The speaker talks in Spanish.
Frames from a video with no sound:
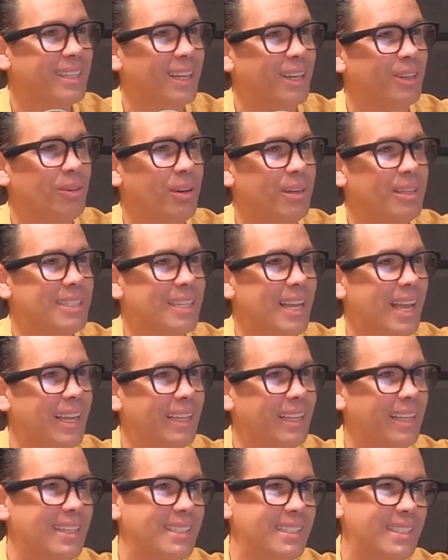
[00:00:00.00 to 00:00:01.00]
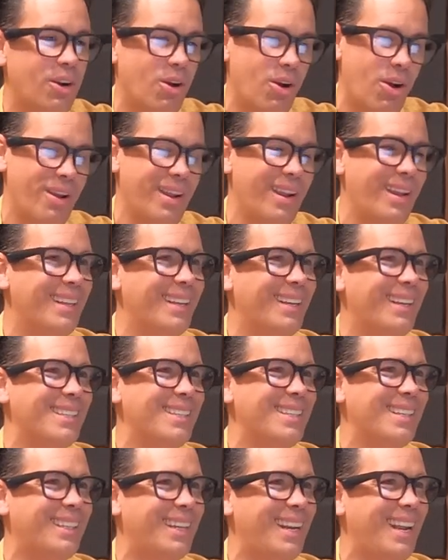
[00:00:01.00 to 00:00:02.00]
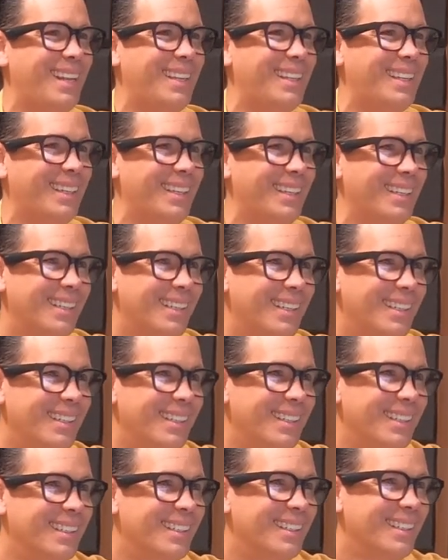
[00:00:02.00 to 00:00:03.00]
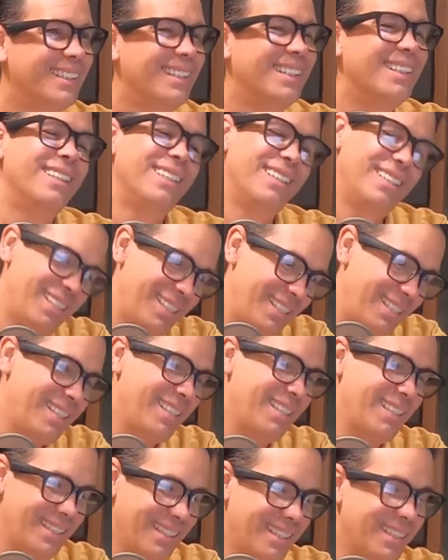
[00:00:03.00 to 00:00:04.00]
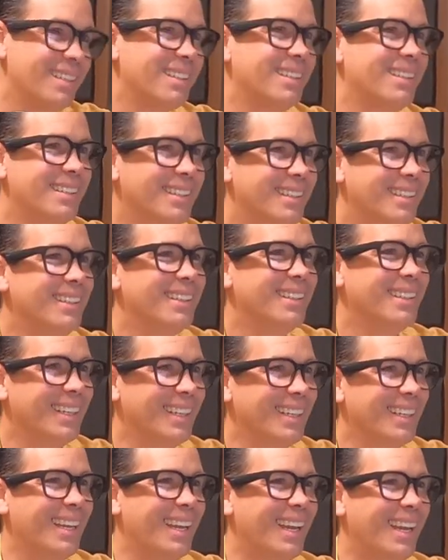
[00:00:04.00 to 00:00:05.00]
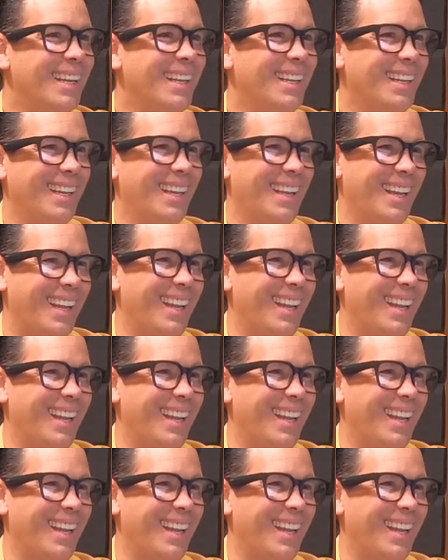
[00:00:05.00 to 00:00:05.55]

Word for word: está actualizada, te va a decir, oiga, ¿qué, cree? Me quiere tomar el pelo. Ya escuché a Juan de Ávila que esto no sirve.